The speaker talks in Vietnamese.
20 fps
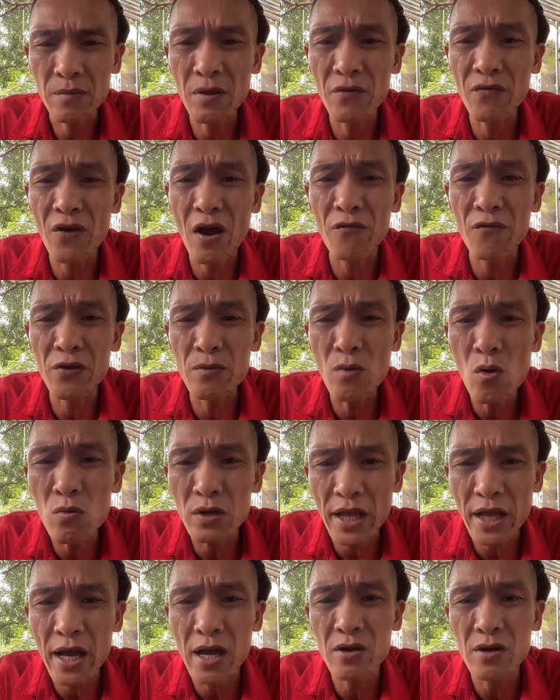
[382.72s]
Đấy, Mày vào Facebook
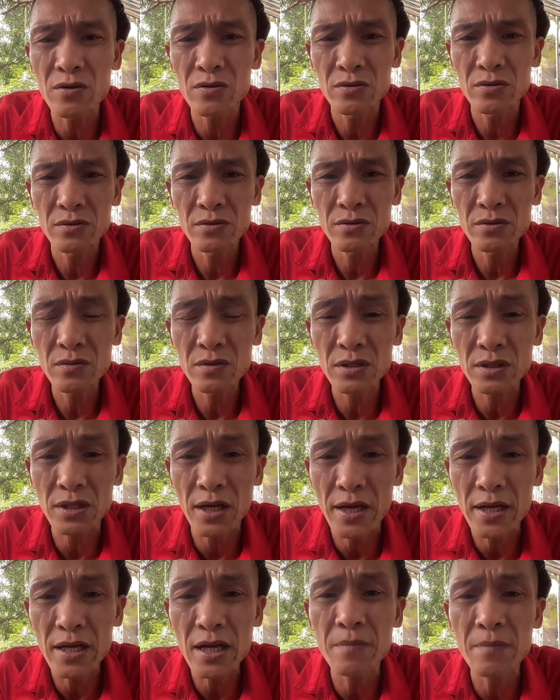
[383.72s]
của tao
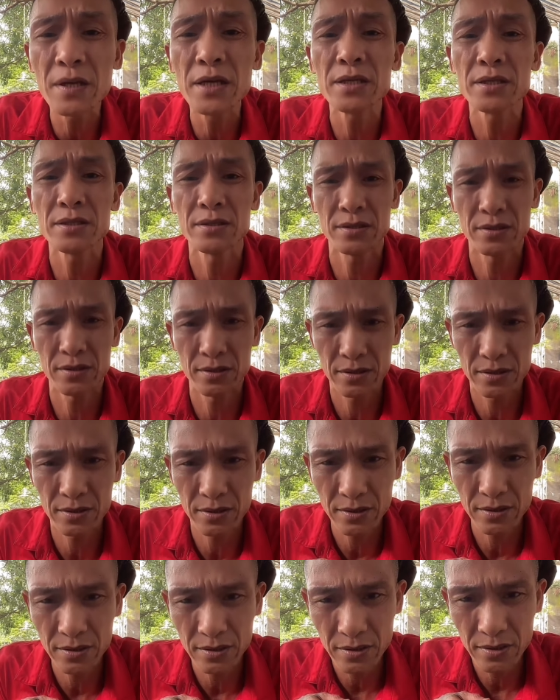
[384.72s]
Tế Điềm Định
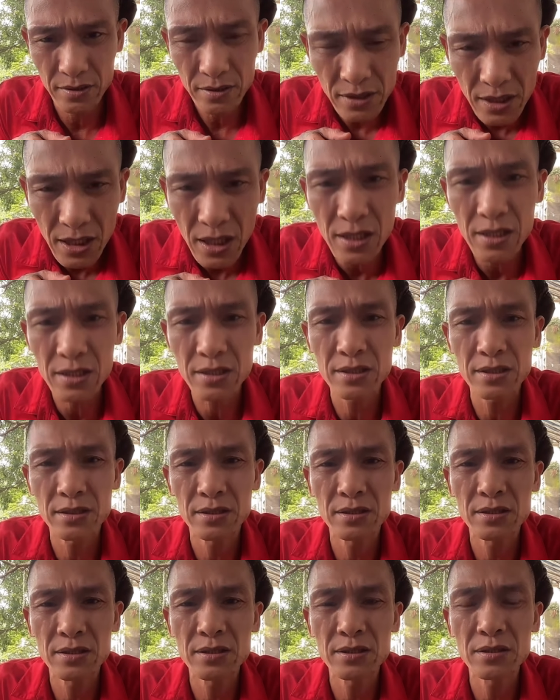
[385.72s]
Nhá
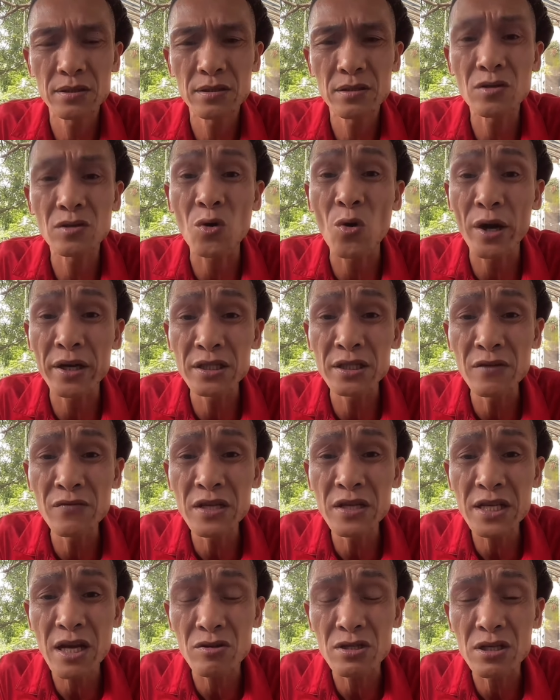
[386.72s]
còn
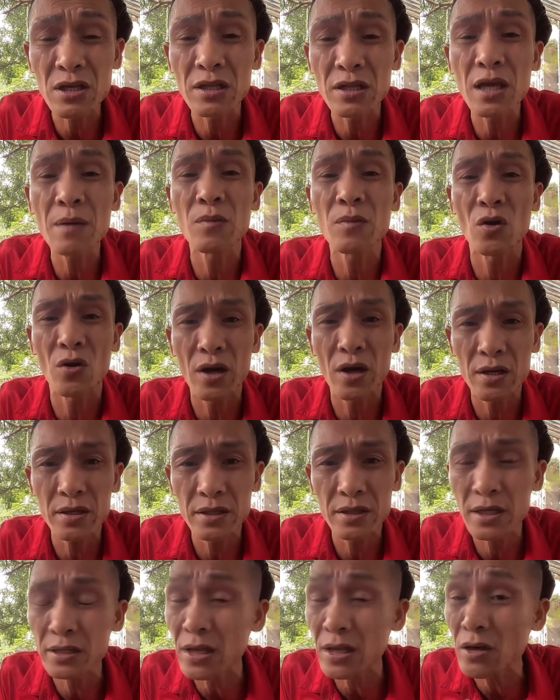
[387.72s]
những video trực tiếp ở
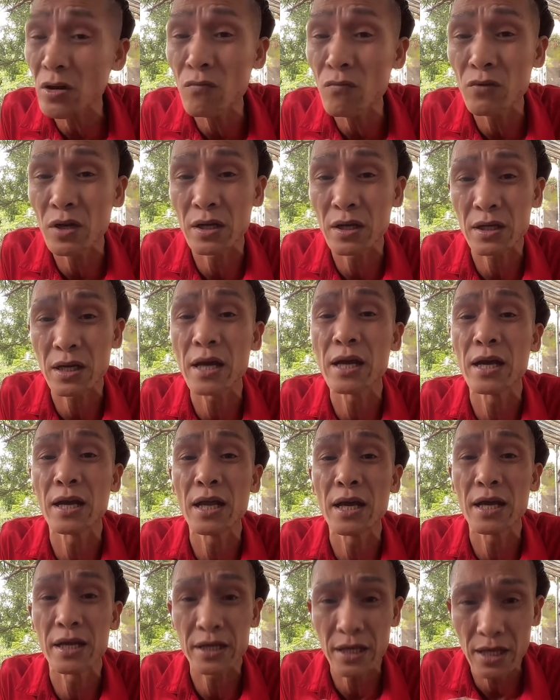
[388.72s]
đó đây tao không phải
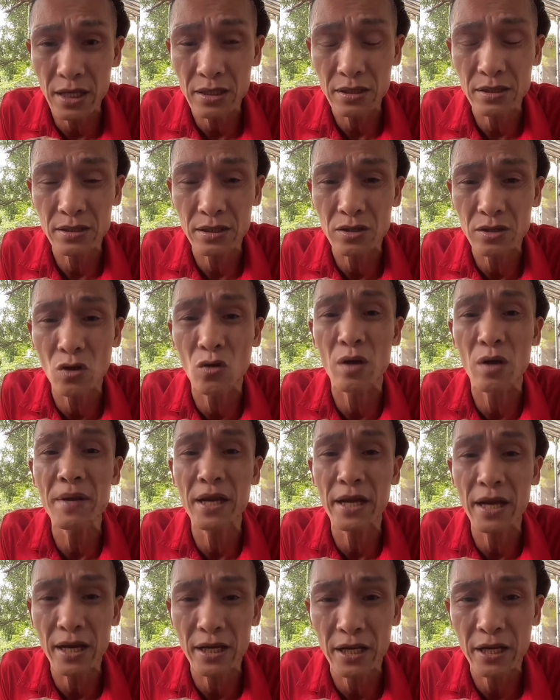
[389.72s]
kể lể nhá để tao
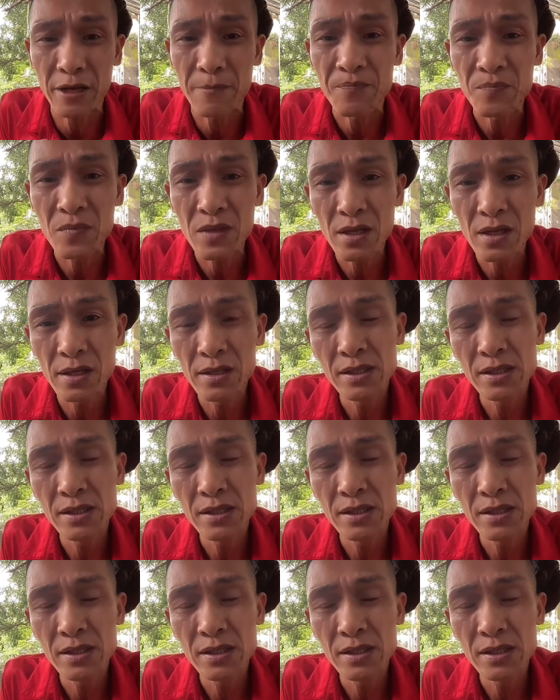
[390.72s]
nói mày nghe này